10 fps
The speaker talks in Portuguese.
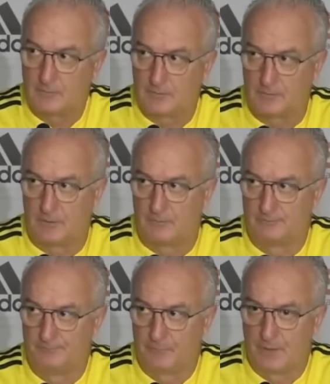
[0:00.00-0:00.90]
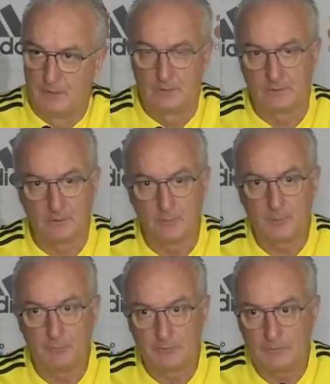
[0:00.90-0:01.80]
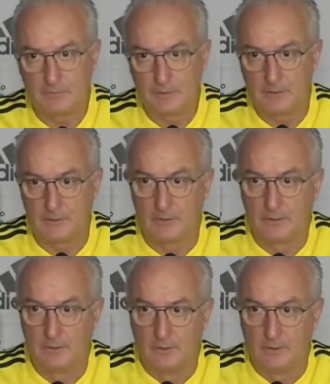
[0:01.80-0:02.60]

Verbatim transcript: situação. Então é para vocês verem que